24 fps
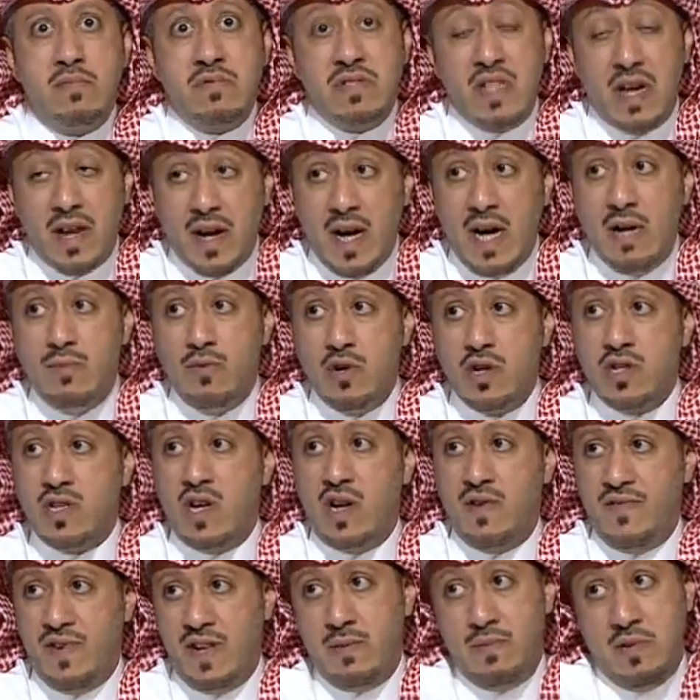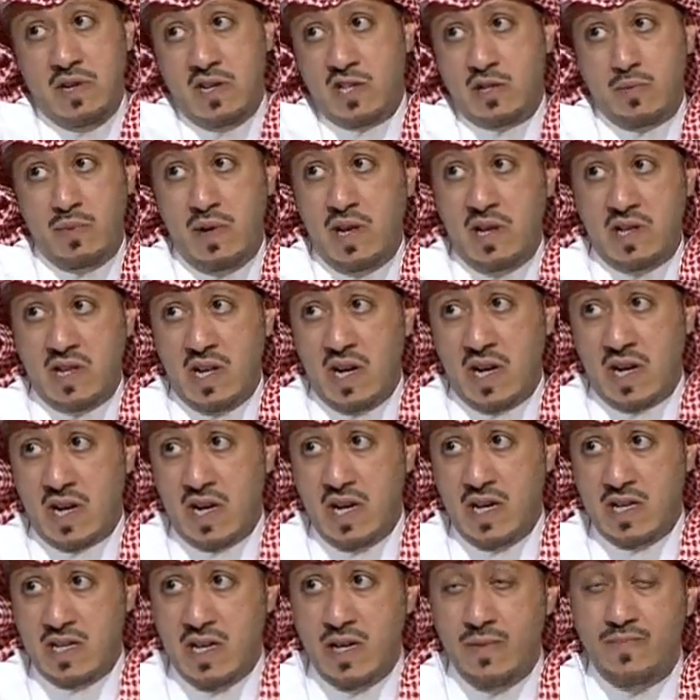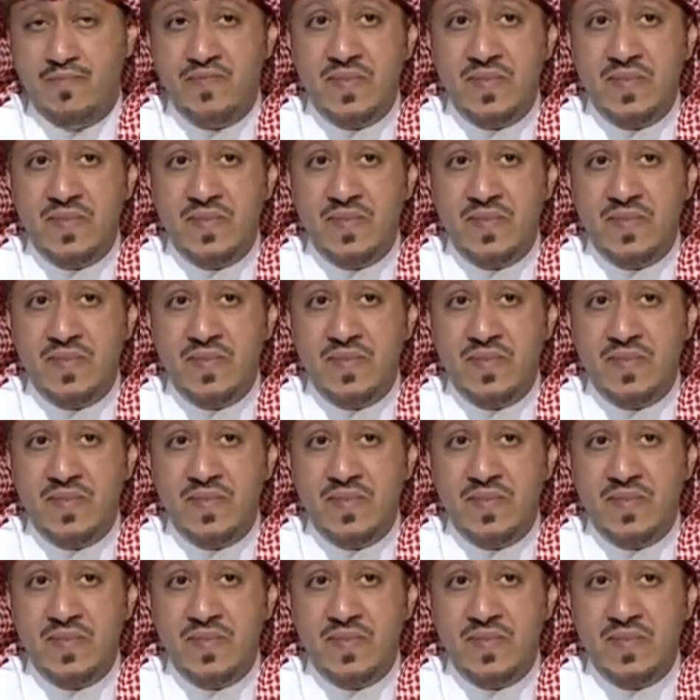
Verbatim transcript: طرحه مختلف انا بالنسبه لي تلقيته